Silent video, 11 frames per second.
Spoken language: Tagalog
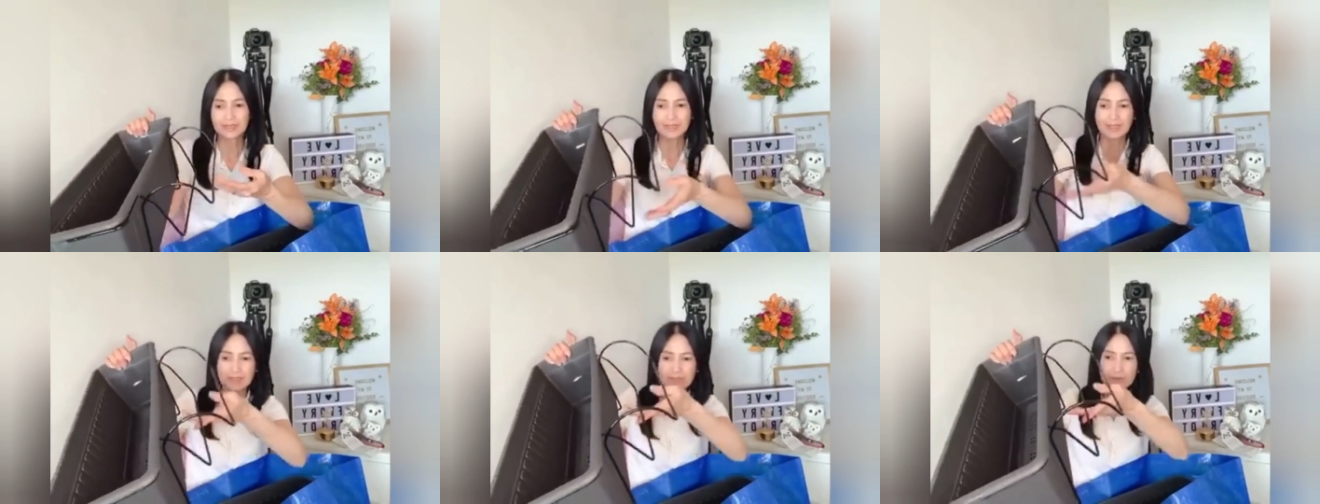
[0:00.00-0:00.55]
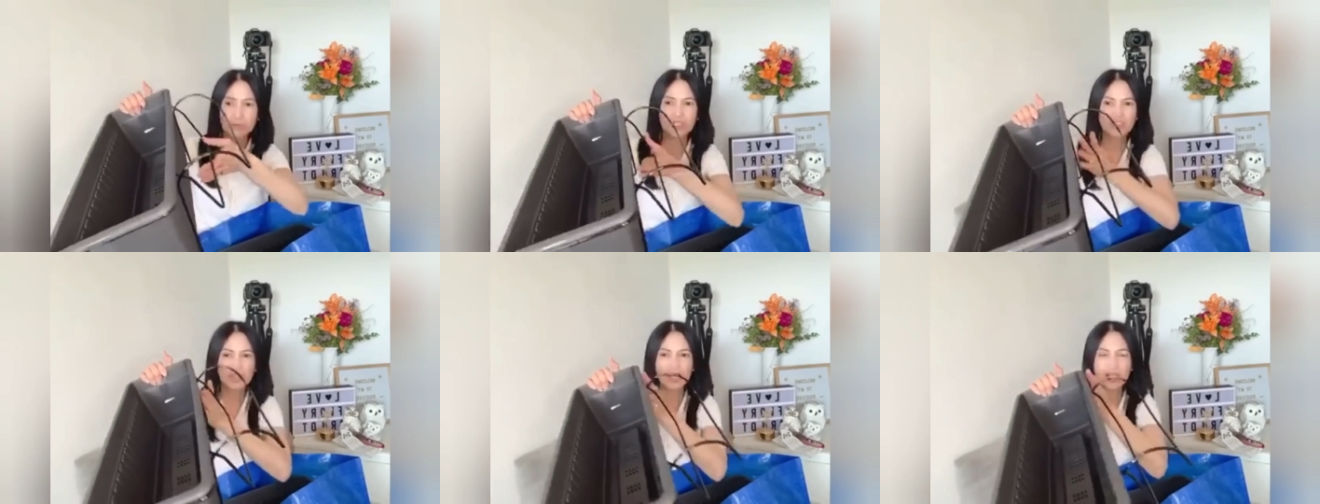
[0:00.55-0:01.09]
Hindi mo na siya
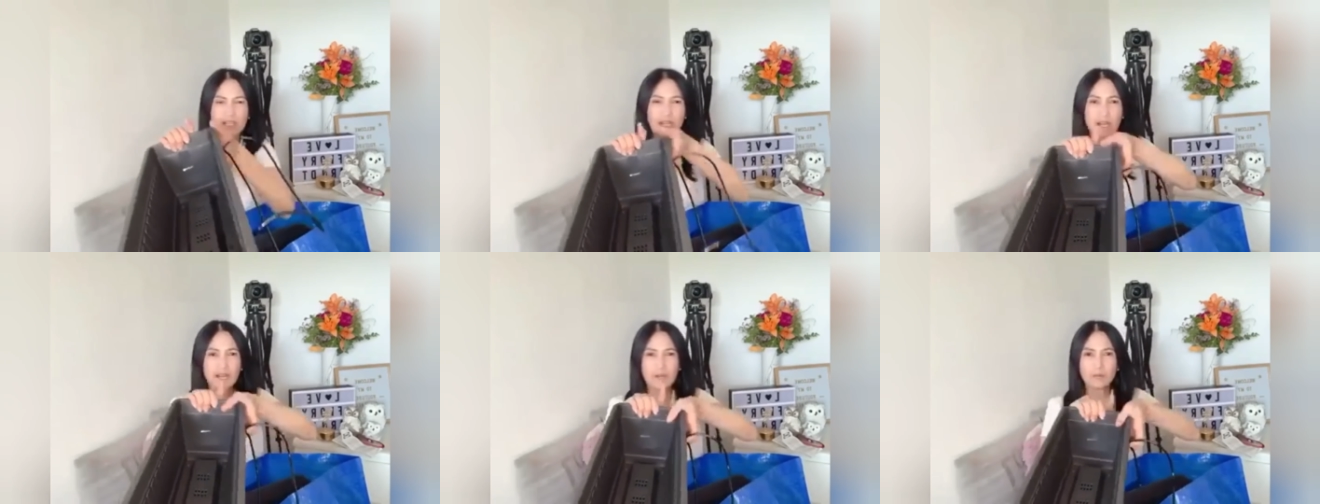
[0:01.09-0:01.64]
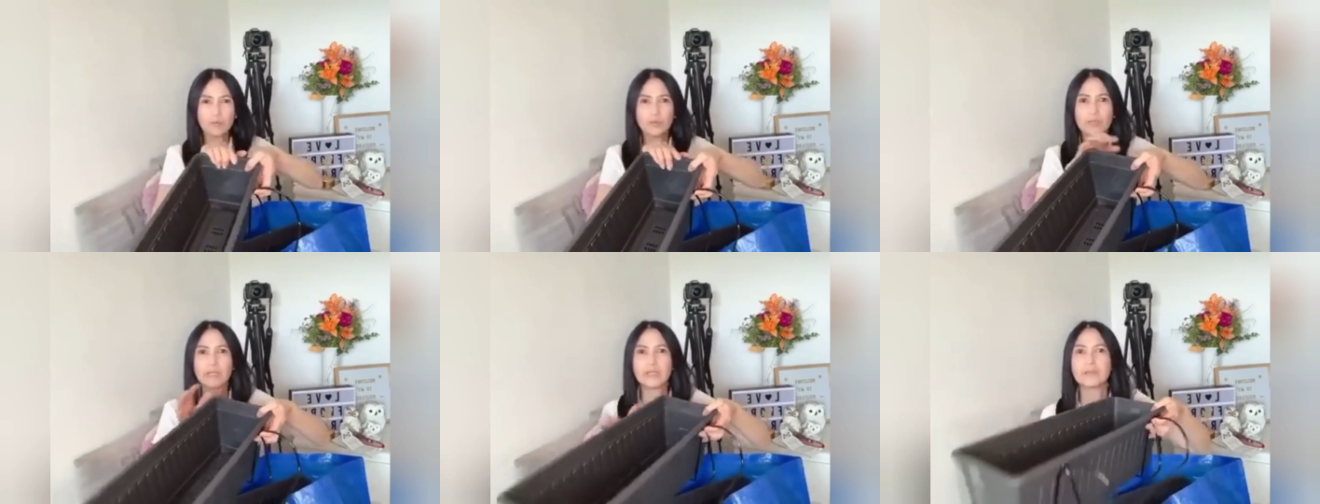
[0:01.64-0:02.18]
kailangan
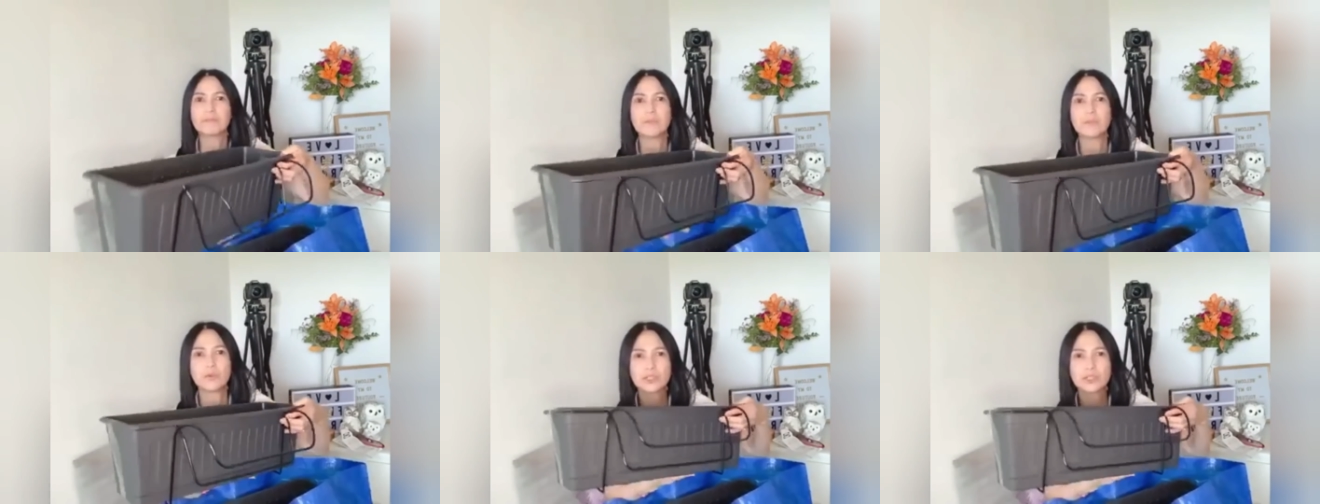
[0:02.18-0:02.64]
bumili ng bukod.